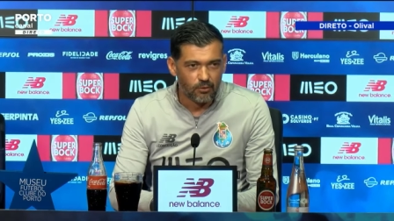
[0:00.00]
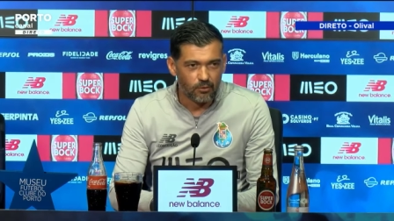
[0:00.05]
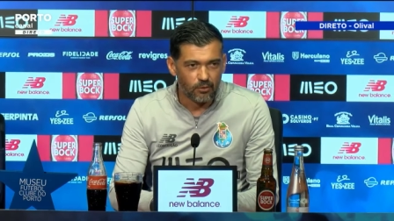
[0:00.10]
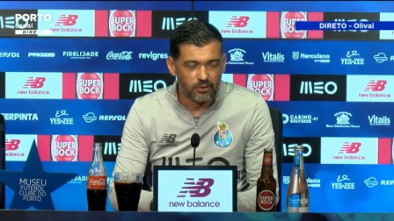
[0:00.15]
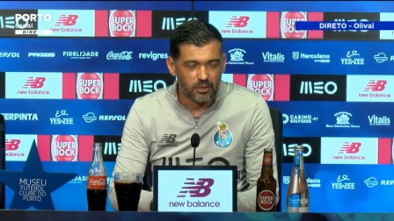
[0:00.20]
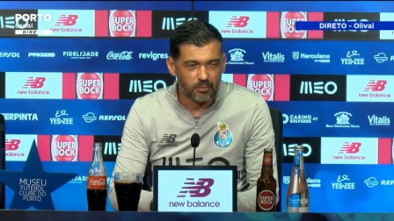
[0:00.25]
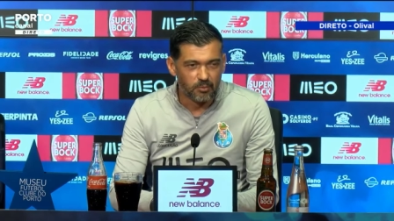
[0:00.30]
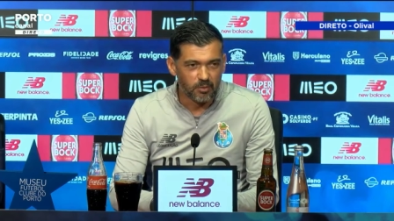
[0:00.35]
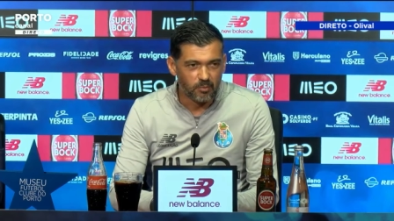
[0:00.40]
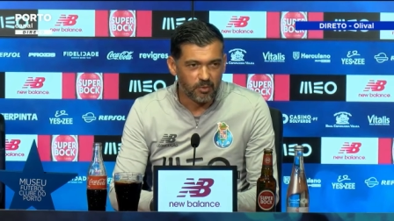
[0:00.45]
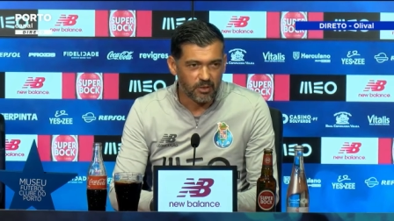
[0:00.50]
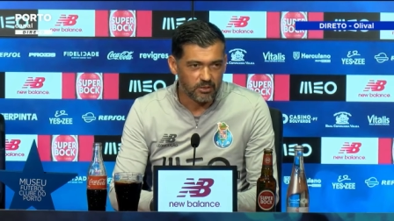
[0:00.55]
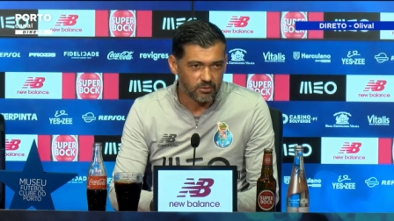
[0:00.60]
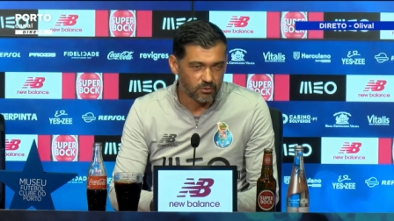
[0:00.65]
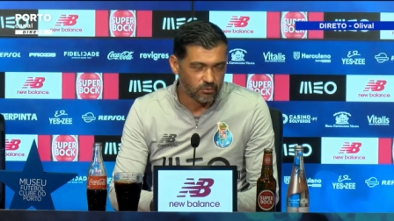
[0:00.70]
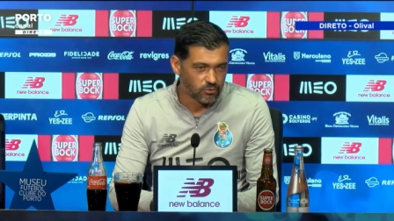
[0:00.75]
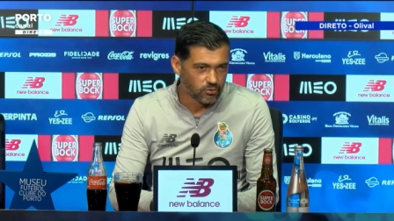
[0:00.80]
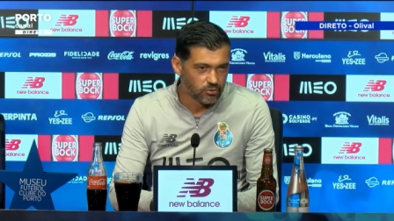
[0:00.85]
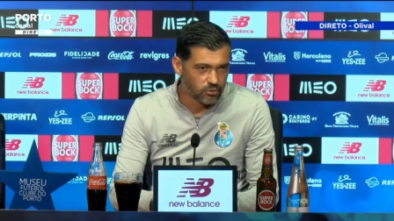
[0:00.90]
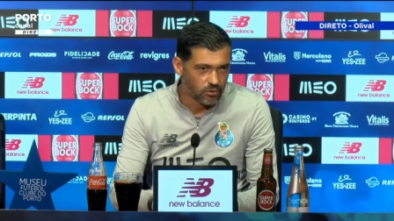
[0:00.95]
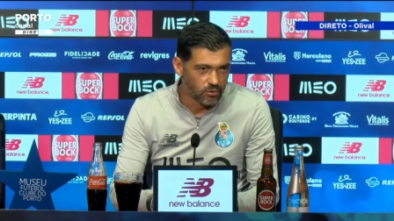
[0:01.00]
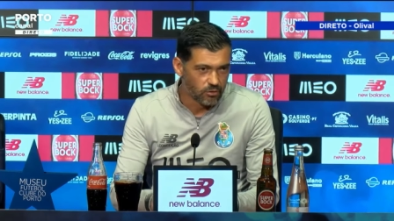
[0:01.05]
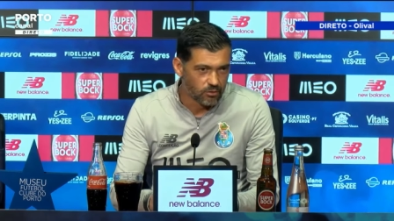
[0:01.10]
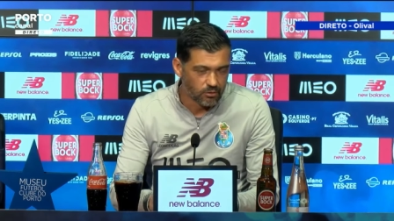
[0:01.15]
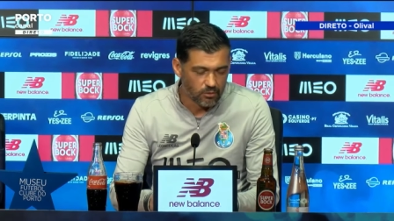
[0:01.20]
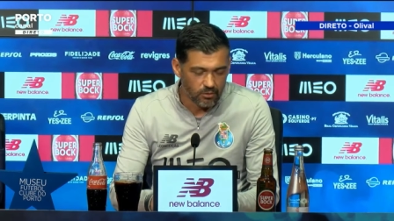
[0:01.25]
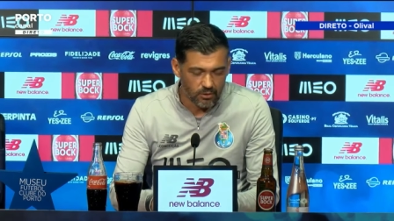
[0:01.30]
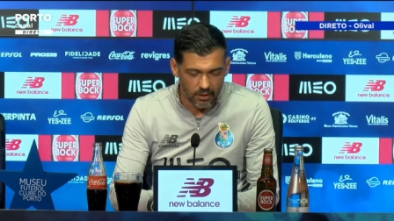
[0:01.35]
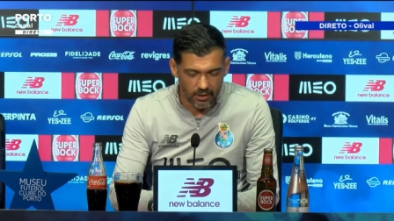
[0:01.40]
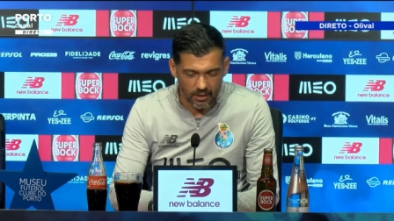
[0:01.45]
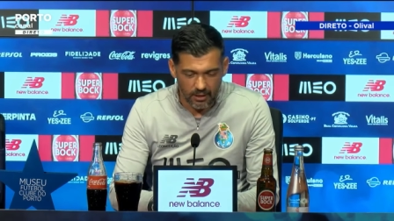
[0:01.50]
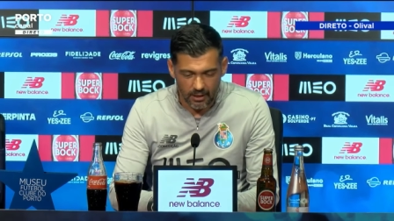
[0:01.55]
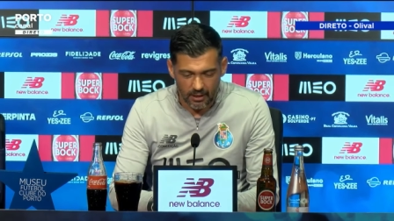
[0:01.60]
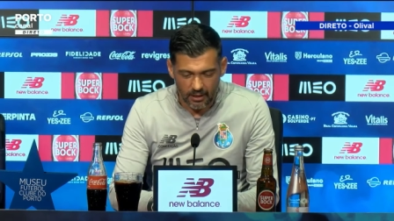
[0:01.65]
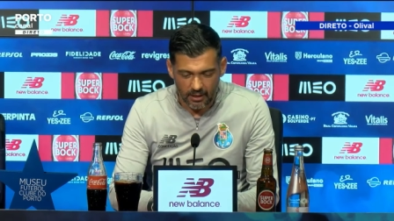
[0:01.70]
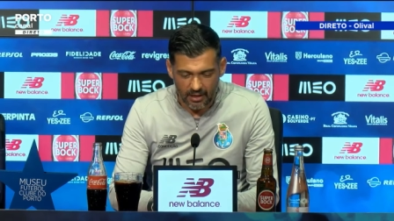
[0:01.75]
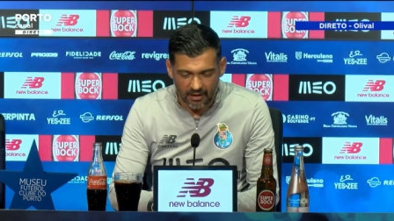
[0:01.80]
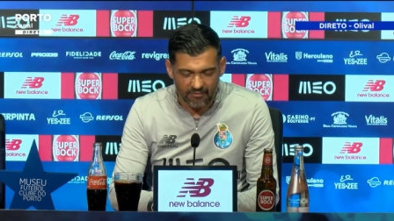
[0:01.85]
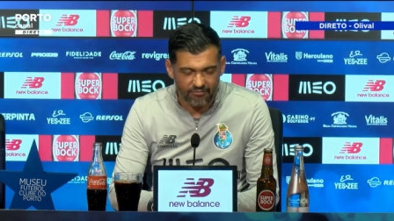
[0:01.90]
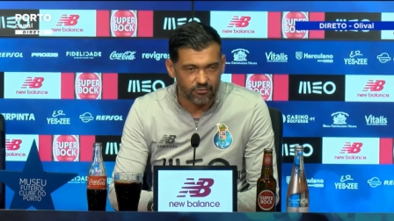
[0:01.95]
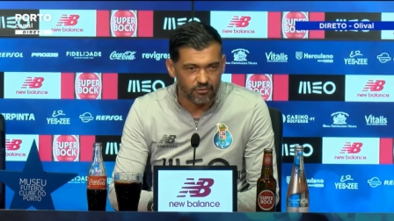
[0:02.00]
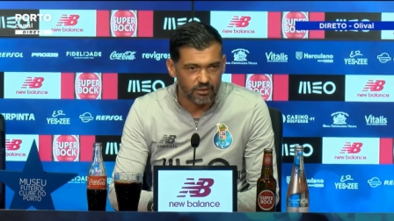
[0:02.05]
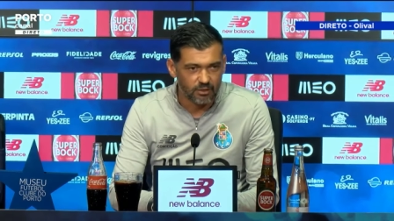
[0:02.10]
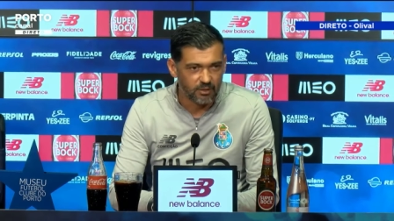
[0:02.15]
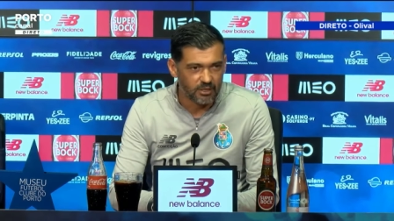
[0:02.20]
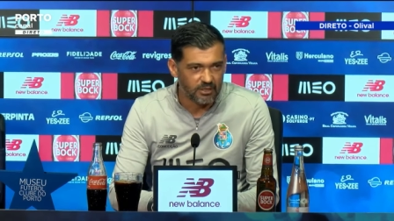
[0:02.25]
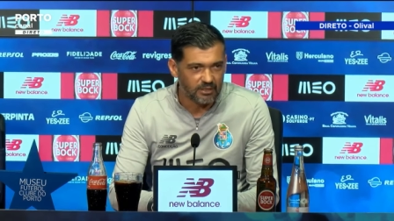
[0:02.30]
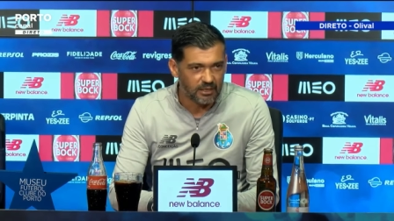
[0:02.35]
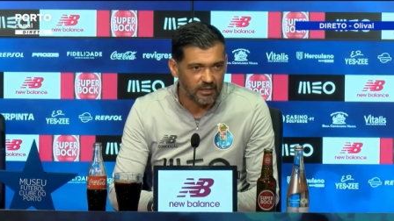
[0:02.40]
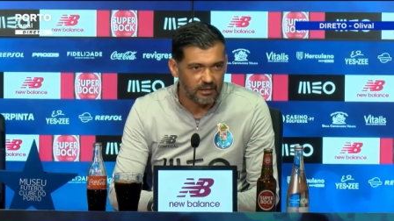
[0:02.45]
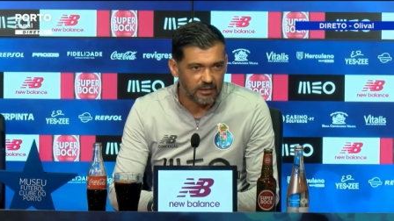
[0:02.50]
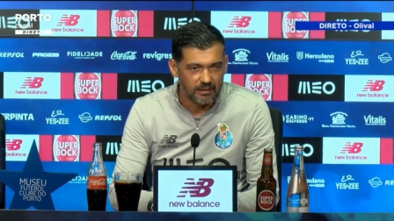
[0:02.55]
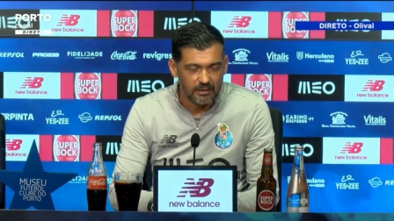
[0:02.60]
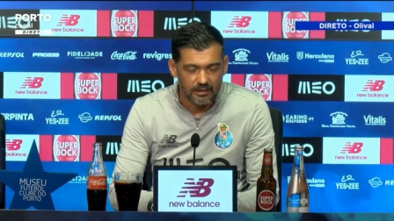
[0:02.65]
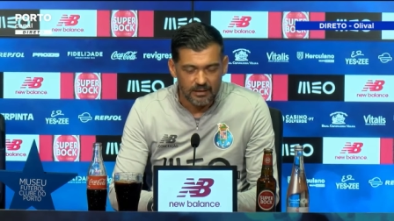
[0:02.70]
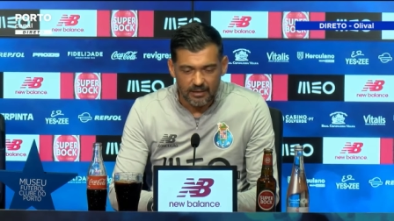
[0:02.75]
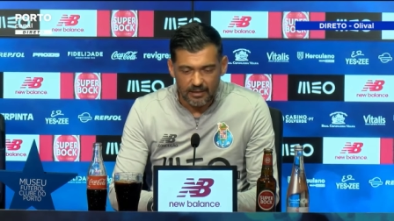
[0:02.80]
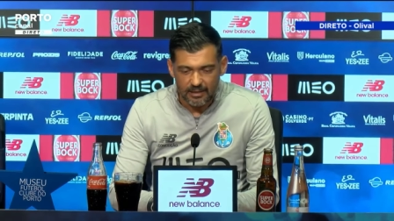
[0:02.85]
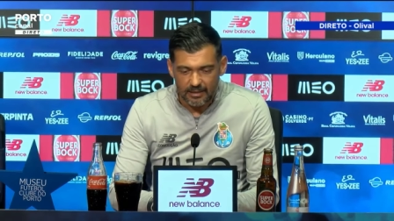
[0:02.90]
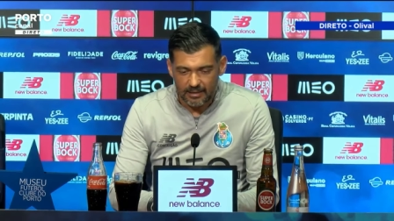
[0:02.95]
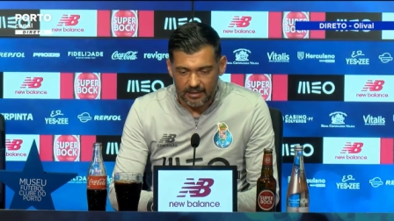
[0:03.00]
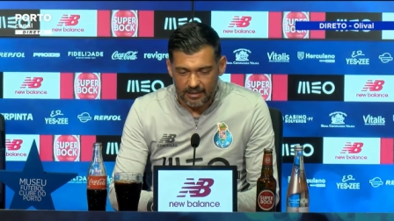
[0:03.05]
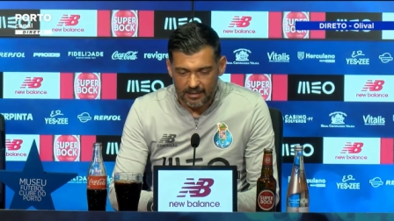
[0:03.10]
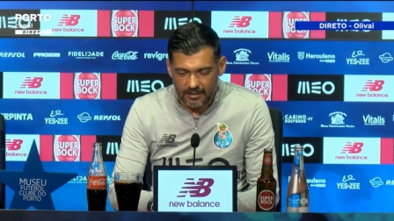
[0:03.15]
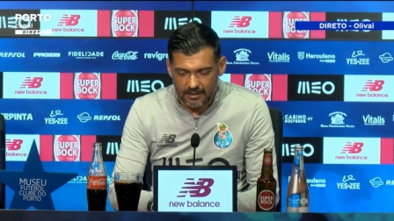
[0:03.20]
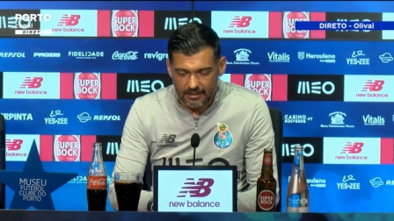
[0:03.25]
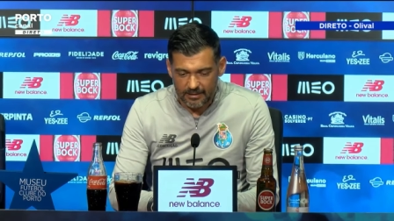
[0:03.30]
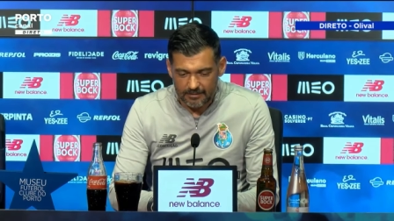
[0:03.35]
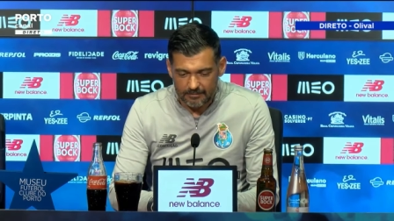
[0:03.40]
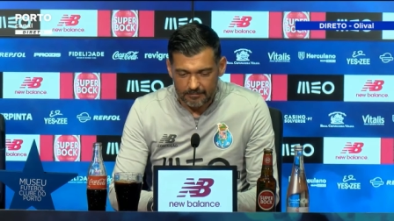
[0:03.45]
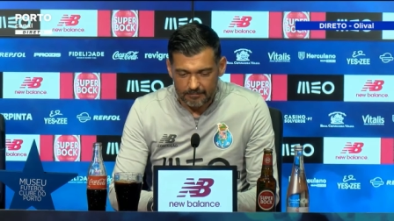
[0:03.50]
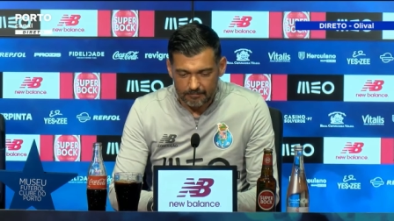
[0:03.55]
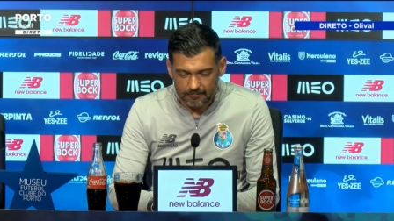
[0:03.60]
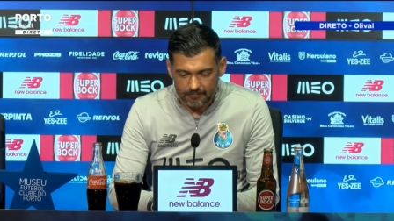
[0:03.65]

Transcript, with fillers: onde a preparação do jogo eh, é fundamental eh,